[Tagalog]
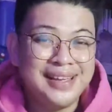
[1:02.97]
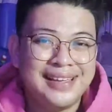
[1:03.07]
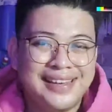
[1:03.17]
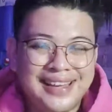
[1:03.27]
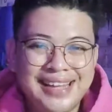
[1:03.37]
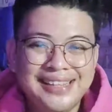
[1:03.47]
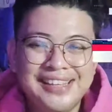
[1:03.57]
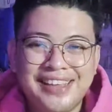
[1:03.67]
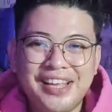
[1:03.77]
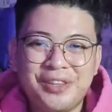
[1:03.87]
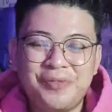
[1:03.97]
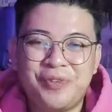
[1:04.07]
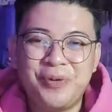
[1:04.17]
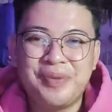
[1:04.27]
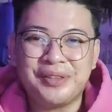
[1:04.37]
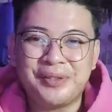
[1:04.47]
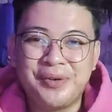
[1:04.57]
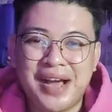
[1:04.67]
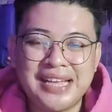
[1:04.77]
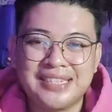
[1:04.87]
ng ating Tecno Pova
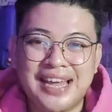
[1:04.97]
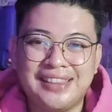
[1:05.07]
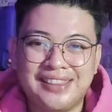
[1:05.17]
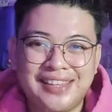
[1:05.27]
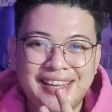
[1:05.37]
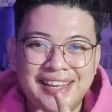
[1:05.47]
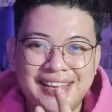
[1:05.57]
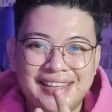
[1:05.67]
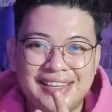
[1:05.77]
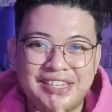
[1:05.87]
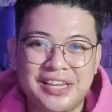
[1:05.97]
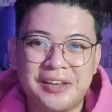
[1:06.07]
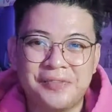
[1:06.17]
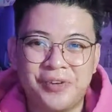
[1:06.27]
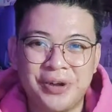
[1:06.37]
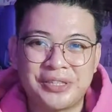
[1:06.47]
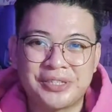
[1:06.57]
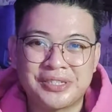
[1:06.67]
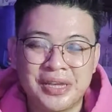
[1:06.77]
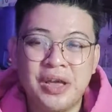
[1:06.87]
2 has at 3 key selling
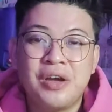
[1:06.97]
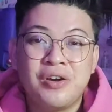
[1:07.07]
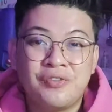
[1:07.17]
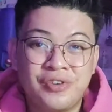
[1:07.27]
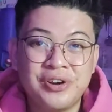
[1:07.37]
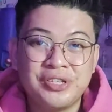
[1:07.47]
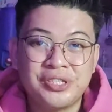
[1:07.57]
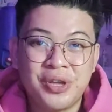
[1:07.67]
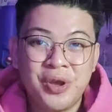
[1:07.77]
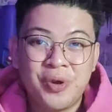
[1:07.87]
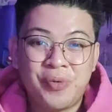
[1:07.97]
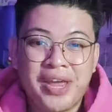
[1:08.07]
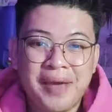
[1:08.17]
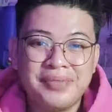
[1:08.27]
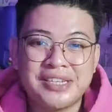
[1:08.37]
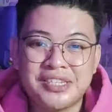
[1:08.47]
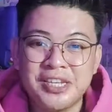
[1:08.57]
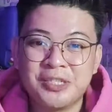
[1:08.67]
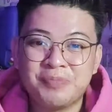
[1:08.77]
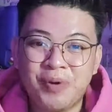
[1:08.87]
points. First, we have the
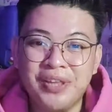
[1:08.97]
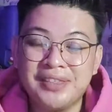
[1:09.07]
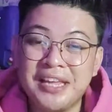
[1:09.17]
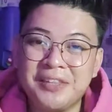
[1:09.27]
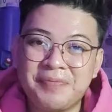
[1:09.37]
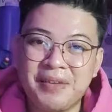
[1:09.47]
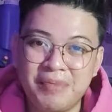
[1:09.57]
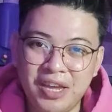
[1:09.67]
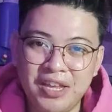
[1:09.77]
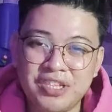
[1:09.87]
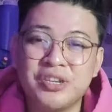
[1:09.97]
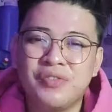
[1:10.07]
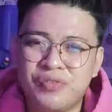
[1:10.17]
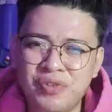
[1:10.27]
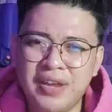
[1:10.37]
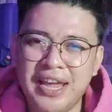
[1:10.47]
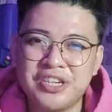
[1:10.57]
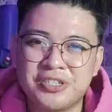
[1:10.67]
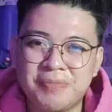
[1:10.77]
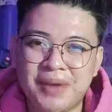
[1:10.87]
6.95-inch Full
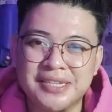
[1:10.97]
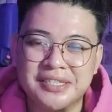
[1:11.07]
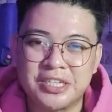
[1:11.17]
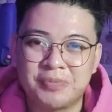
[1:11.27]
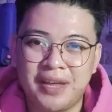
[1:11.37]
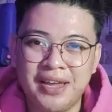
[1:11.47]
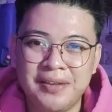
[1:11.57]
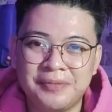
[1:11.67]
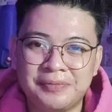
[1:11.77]
HD Plus display.